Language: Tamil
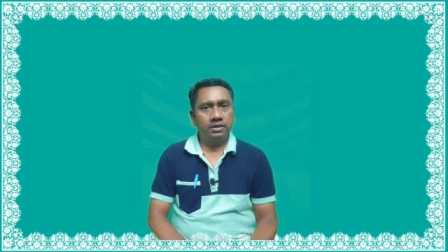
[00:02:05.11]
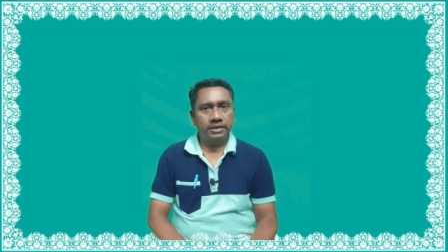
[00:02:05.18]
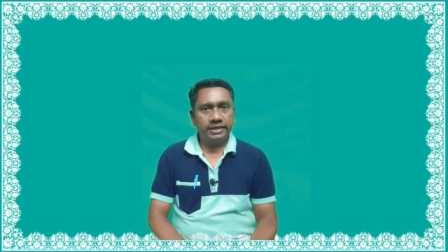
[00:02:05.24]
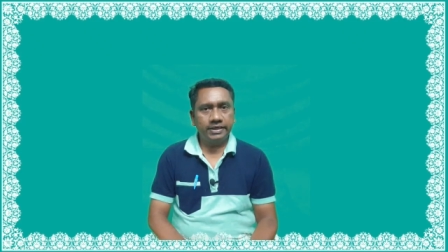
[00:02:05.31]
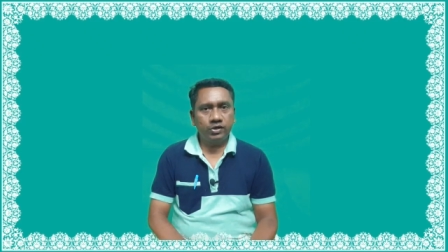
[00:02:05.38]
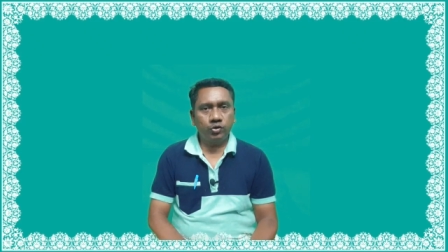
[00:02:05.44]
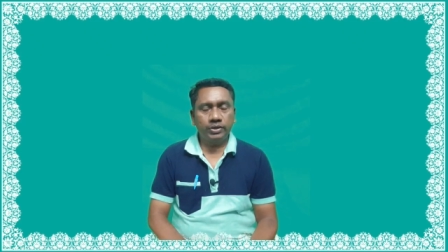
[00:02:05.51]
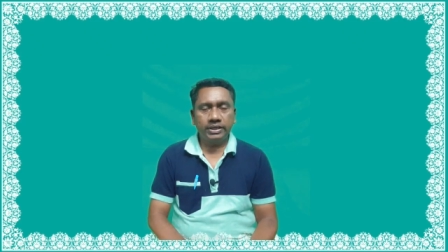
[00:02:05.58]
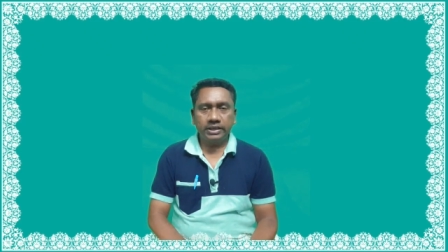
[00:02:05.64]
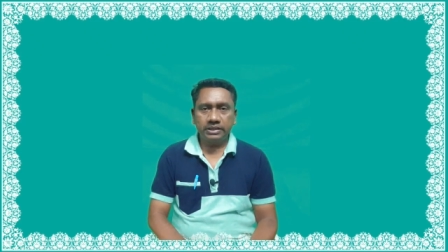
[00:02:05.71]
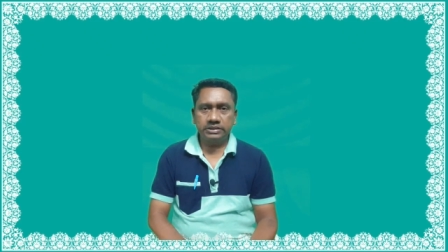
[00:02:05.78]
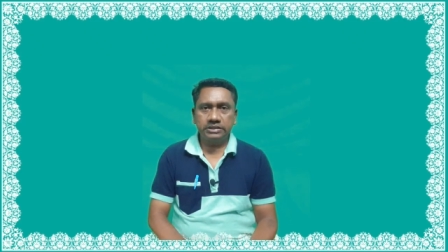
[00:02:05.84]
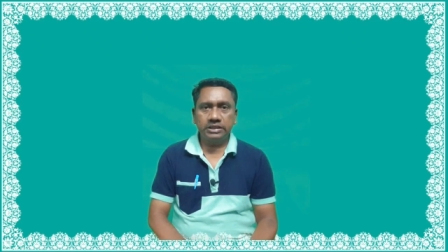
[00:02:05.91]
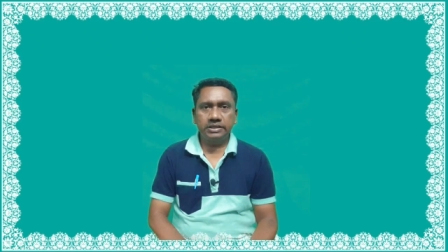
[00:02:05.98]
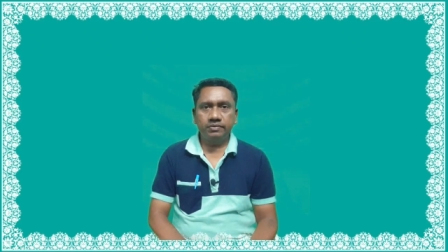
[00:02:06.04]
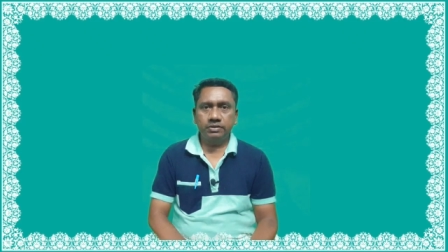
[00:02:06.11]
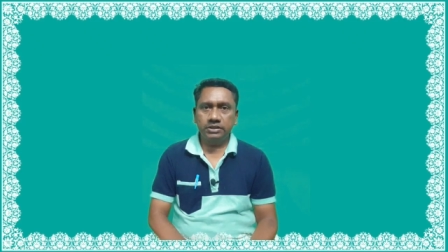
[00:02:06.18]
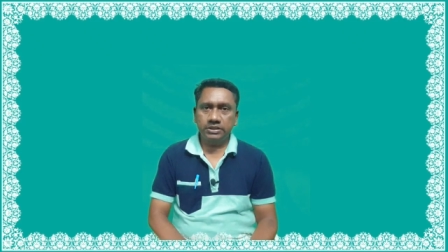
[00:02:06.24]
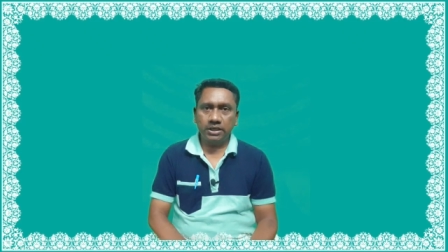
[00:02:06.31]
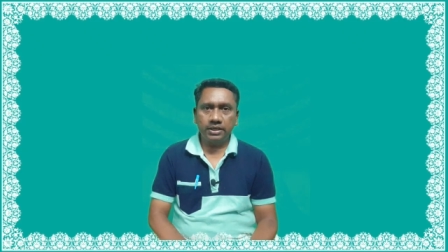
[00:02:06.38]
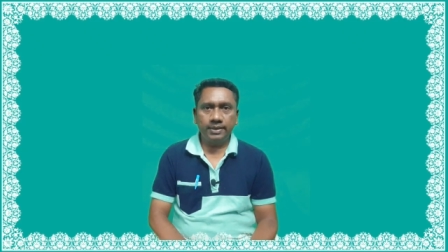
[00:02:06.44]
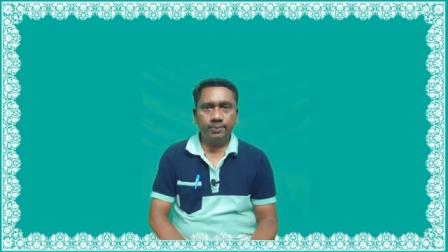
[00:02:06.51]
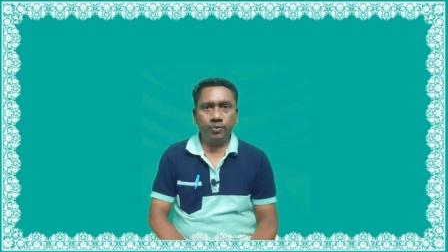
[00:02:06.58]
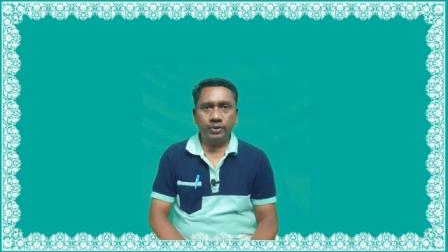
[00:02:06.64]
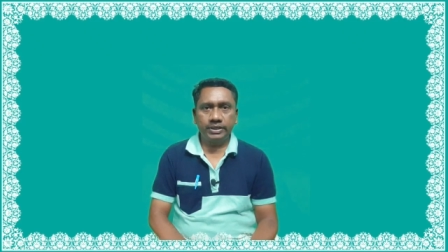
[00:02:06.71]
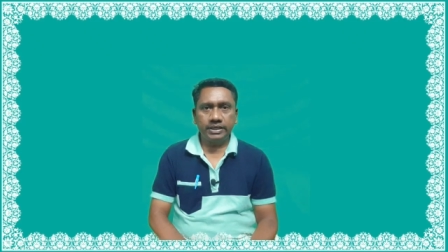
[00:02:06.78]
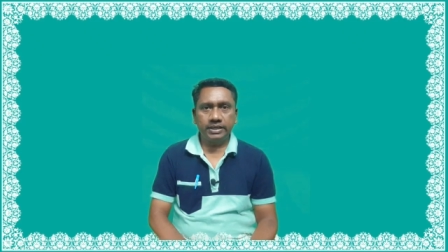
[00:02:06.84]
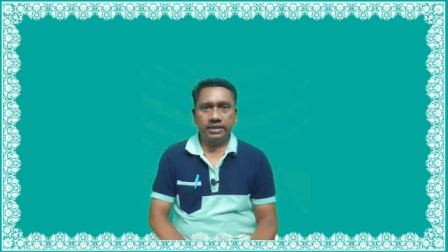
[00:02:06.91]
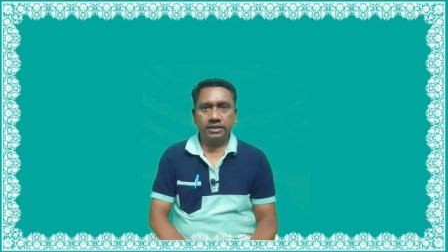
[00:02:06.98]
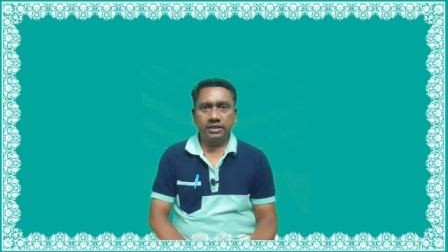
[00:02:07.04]
நீட்டுடைய ரிசல்ட் வந்து தள்ளி
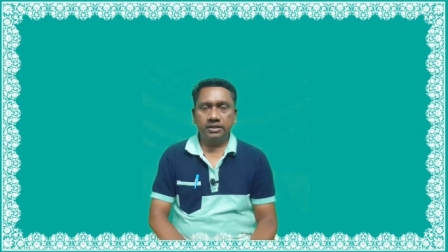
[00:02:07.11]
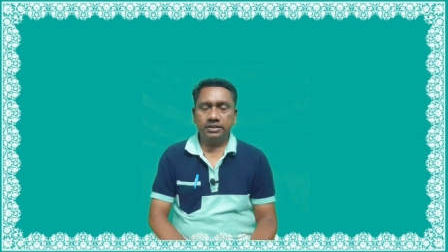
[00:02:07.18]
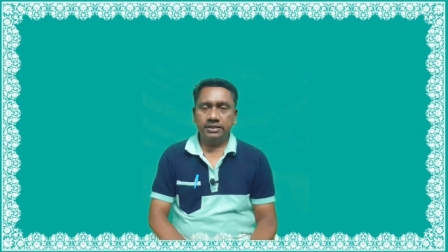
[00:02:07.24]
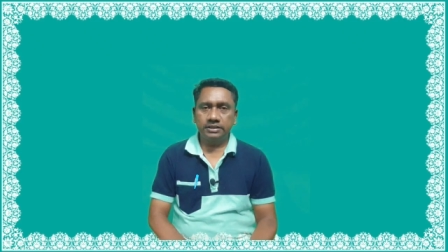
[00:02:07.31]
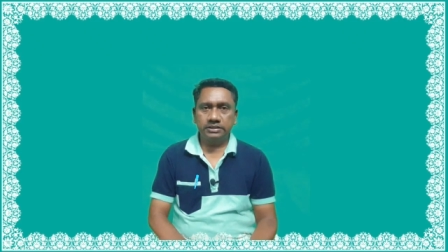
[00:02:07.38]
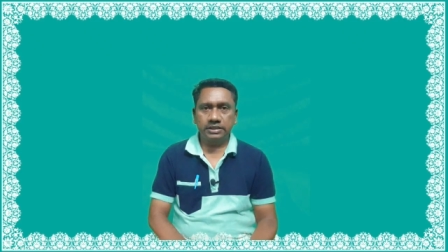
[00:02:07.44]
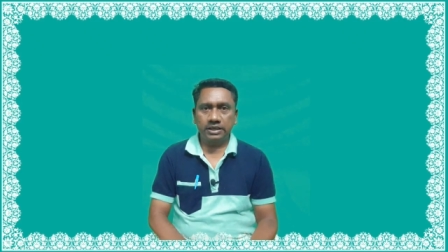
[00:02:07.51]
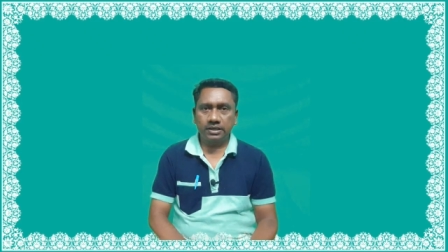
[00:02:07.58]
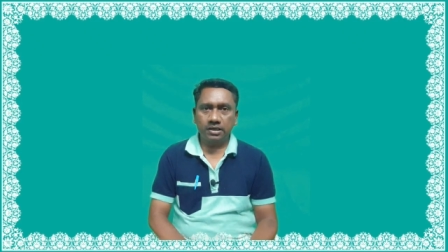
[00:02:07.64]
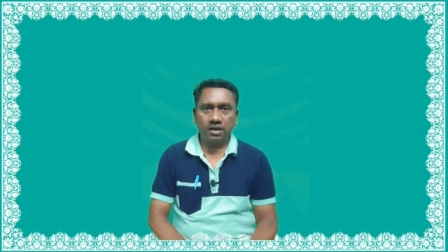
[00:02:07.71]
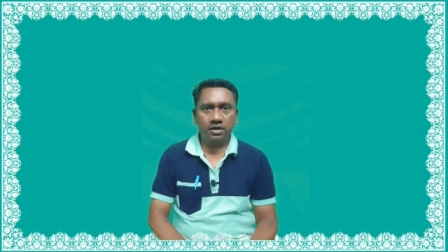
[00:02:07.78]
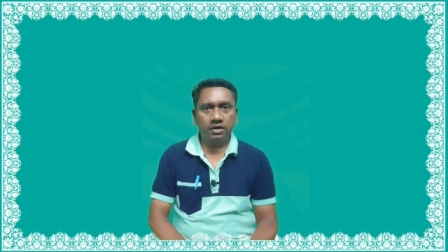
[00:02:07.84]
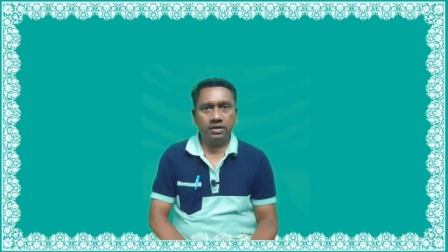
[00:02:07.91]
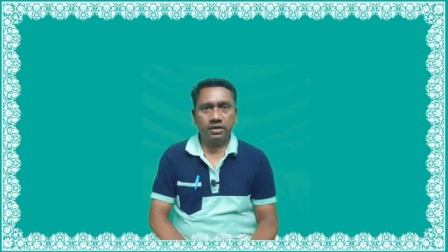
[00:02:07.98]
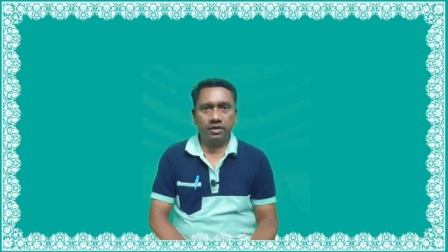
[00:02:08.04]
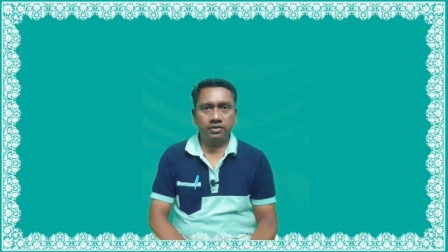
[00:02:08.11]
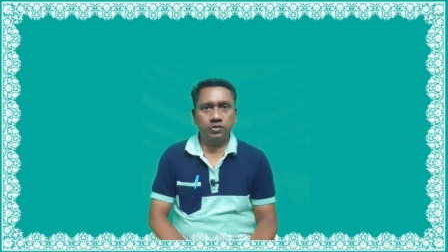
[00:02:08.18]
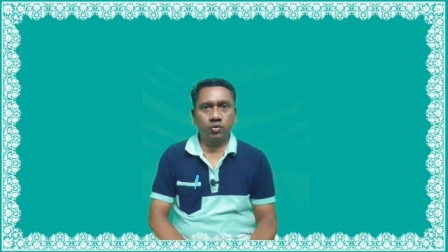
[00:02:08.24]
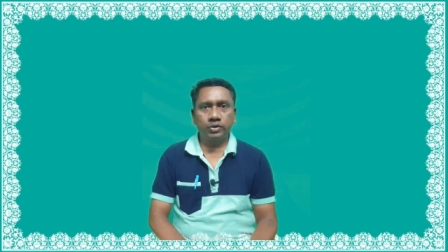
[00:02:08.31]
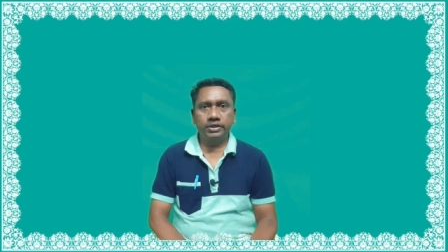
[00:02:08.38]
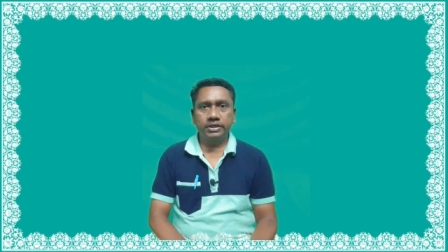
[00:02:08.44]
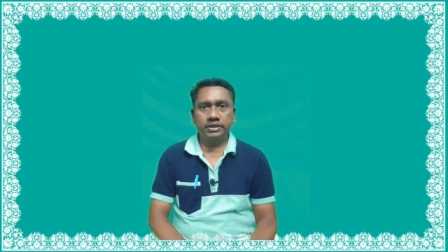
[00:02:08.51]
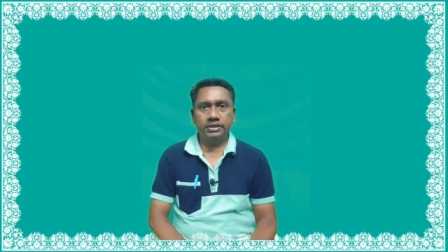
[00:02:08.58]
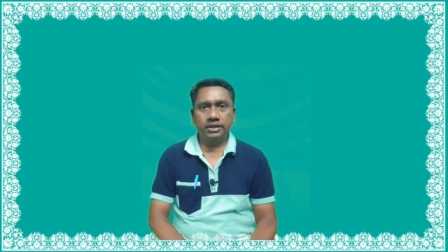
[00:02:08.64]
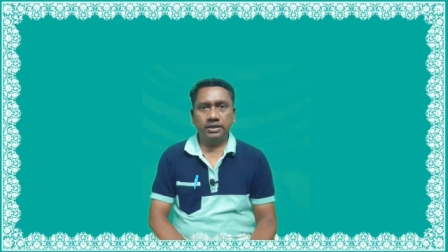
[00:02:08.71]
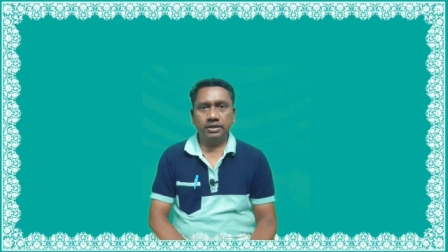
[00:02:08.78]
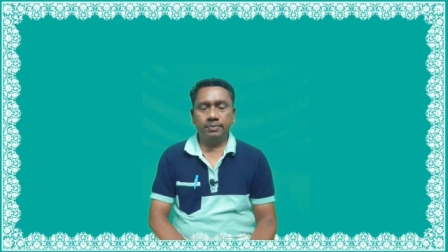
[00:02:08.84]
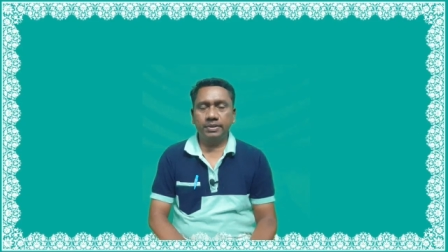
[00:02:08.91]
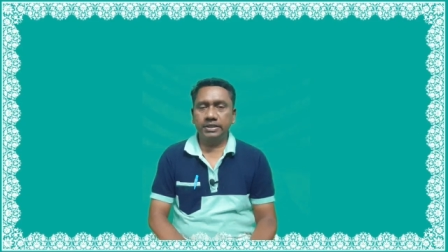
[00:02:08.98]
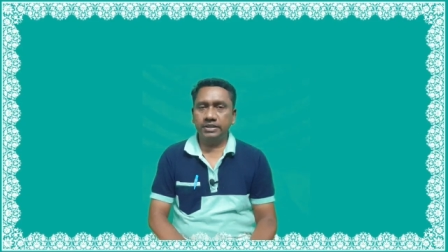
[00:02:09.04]
போயிட்டே இருக்குது அதுக்கு சில காரணங்கள்லாம் சொல்லிட்டு இருந்தாங்க
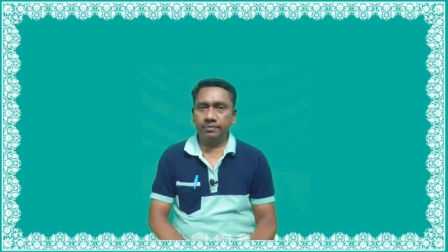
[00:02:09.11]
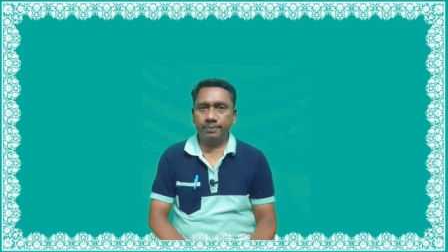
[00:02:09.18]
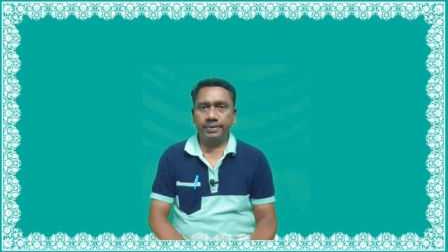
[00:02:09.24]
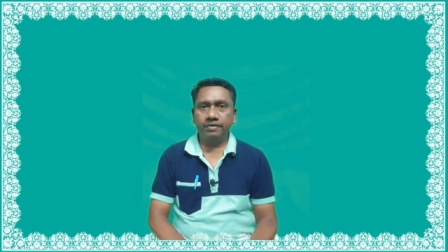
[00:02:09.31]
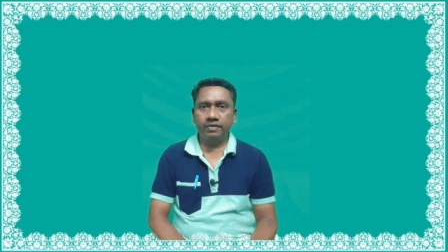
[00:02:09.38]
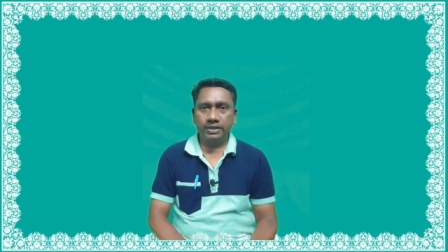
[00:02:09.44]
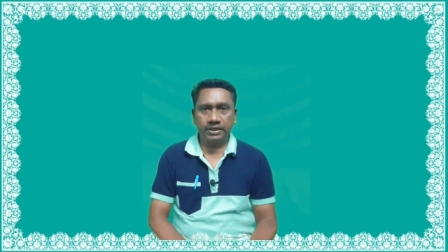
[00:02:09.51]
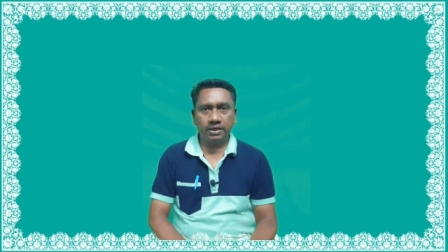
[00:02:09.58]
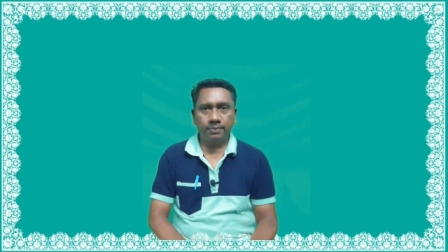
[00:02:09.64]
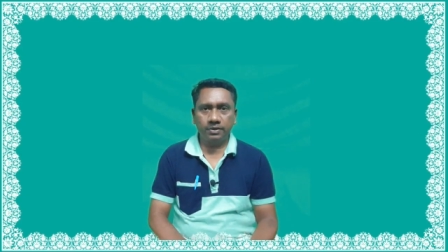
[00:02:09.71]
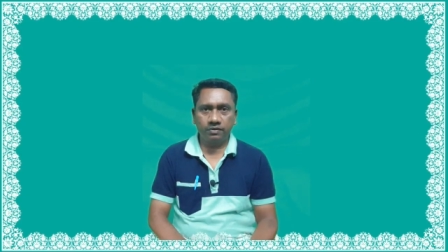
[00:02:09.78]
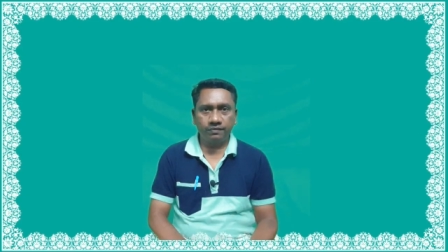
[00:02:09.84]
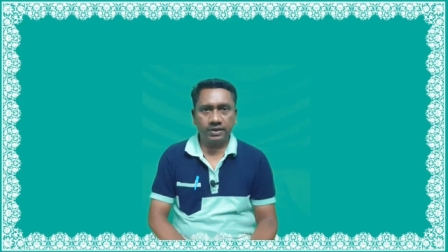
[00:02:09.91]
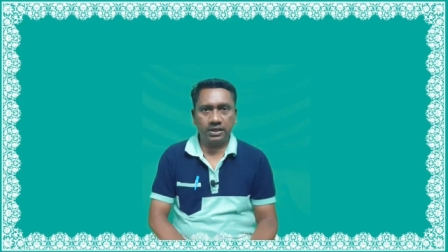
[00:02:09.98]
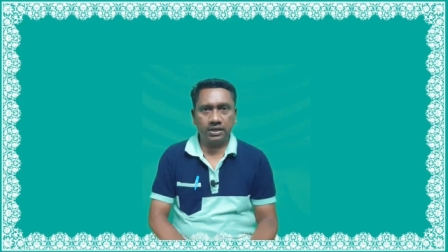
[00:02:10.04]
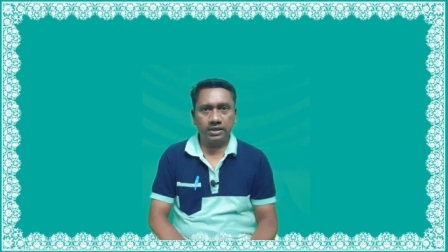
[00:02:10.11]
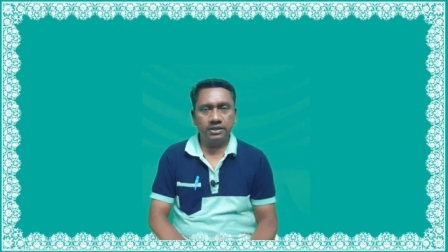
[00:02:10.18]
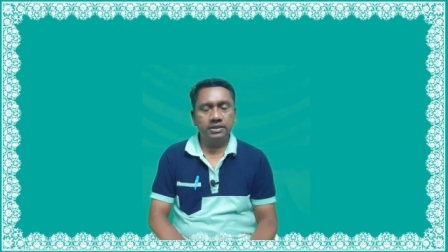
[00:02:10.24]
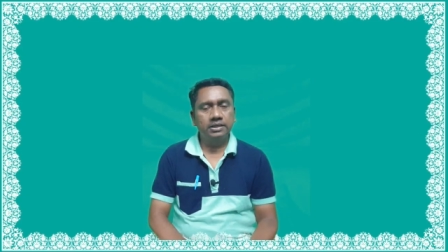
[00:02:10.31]
பட் இது பே வரைக்கும் நமக்கு வரல